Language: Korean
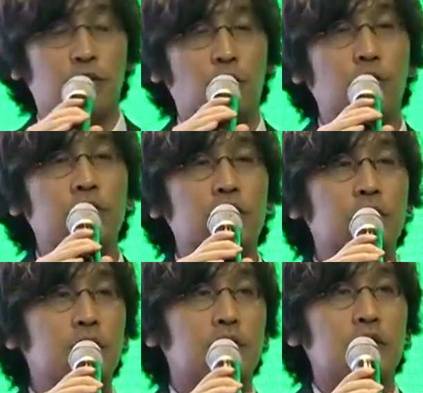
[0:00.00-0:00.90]

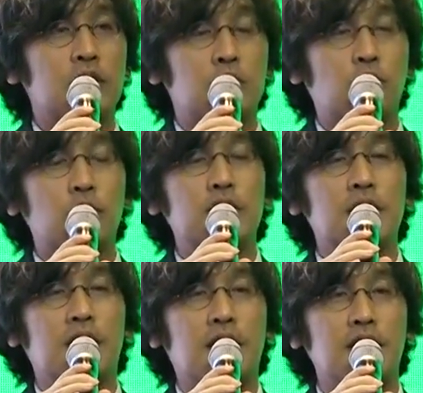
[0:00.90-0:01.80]
모든
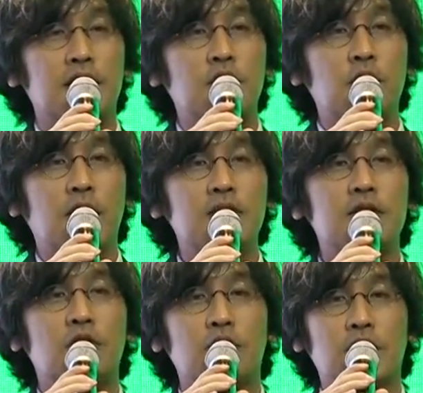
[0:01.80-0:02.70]
조직의
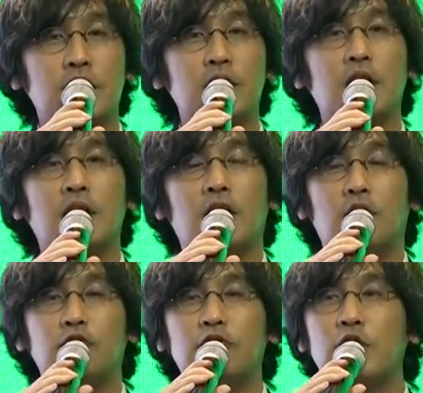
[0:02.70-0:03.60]
일관적인
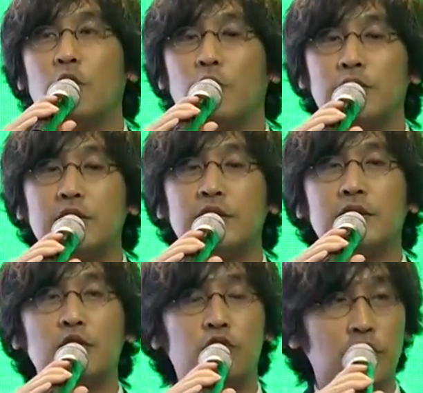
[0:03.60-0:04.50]
어, 운영
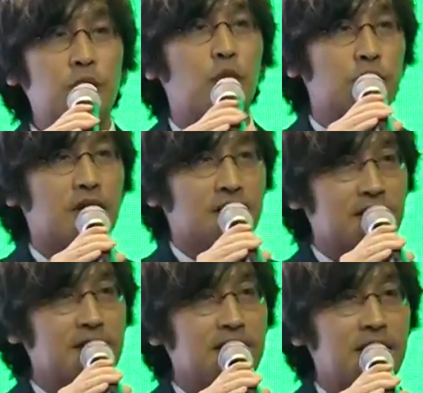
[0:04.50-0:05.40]
원칙을
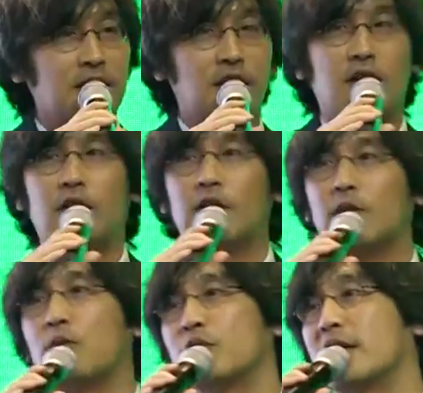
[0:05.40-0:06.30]
주기보다는
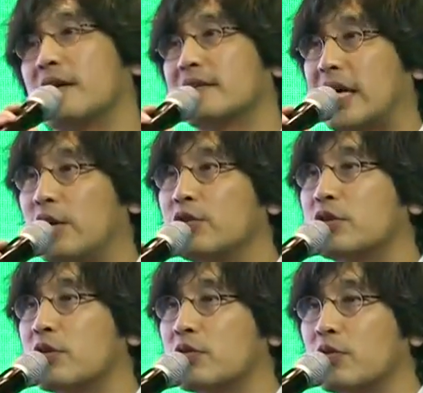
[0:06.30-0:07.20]
어, 보다
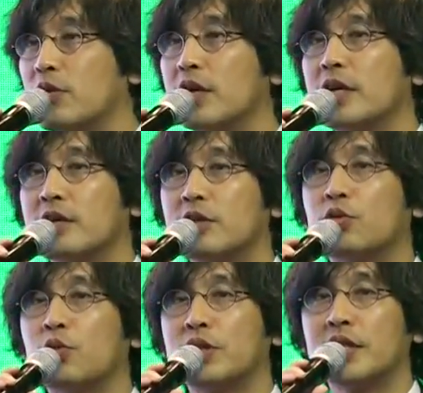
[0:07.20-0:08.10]
자율적으로 그
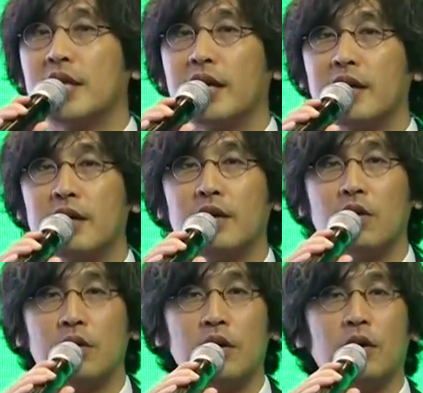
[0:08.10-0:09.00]
조직의
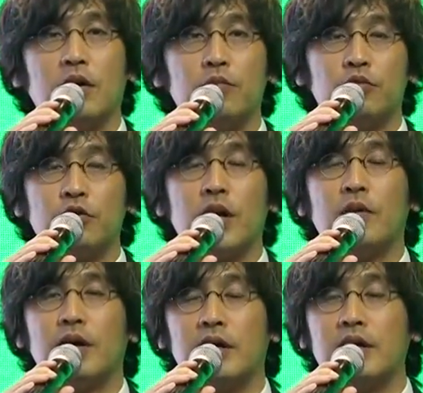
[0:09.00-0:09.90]
어,
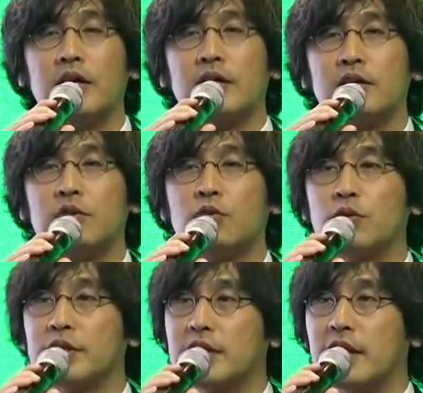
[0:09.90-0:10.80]
문화와 그
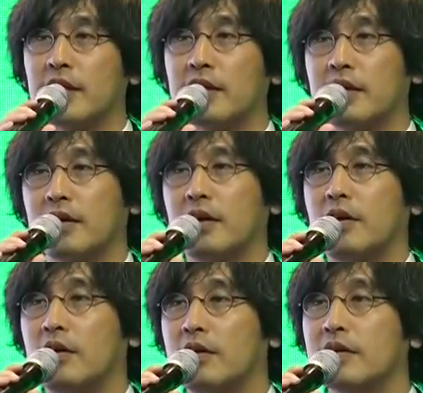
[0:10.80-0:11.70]
조직의
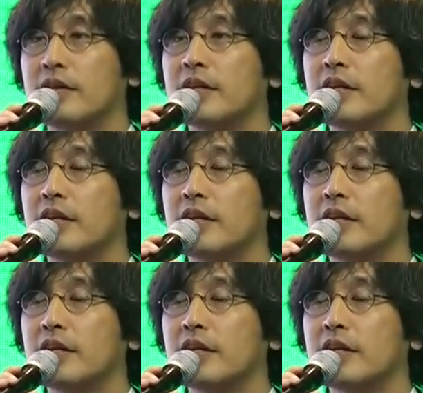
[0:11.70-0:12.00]
어,